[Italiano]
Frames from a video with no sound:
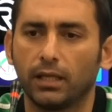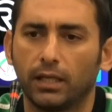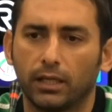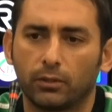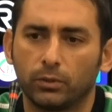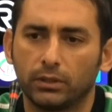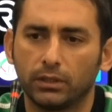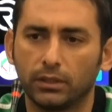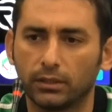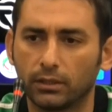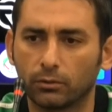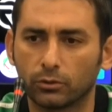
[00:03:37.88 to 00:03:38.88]
e
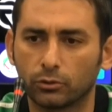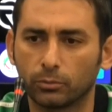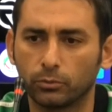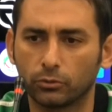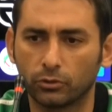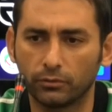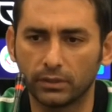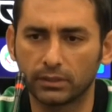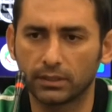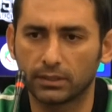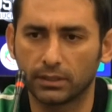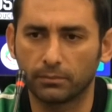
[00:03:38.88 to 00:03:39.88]
quindi da questo punto di
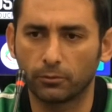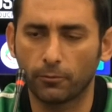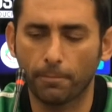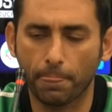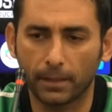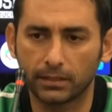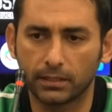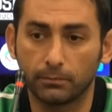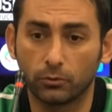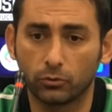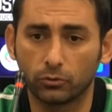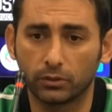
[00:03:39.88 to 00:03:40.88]
vista siamo,
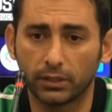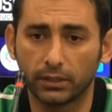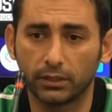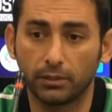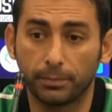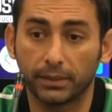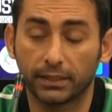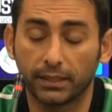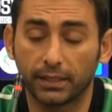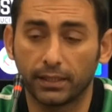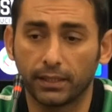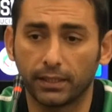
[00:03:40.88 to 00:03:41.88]
siamo contenti
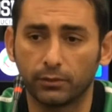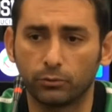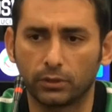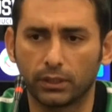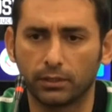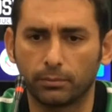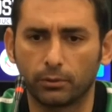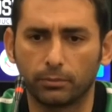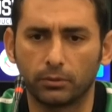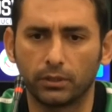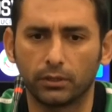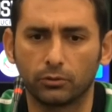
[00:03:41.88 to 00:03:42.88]
perché aiutati
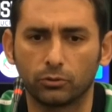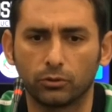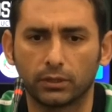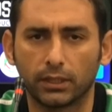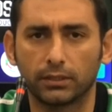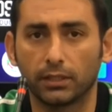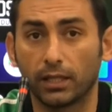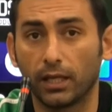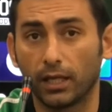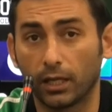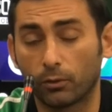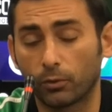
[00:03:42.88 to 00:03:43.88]
proprio dai risultati
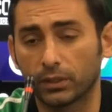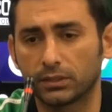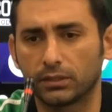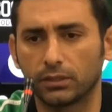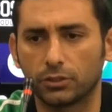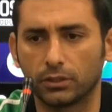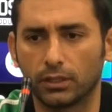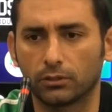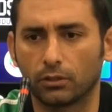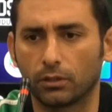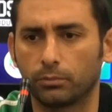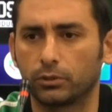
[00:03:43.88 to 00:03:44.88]
e questi ci
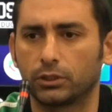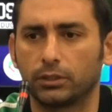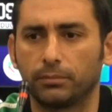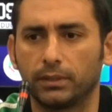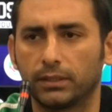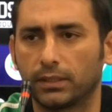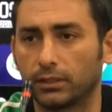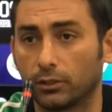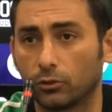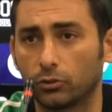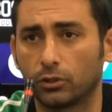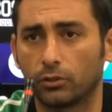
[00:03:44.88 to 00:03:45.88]
danno la possibilità di
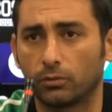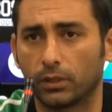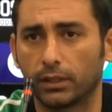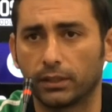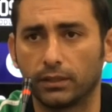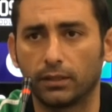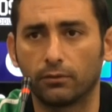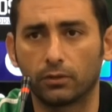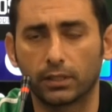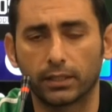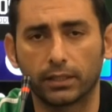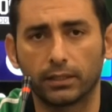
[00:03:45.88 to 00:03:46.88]
continuare e di
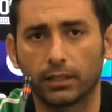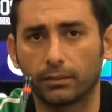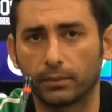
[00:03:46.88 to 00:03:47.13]
lavorare nella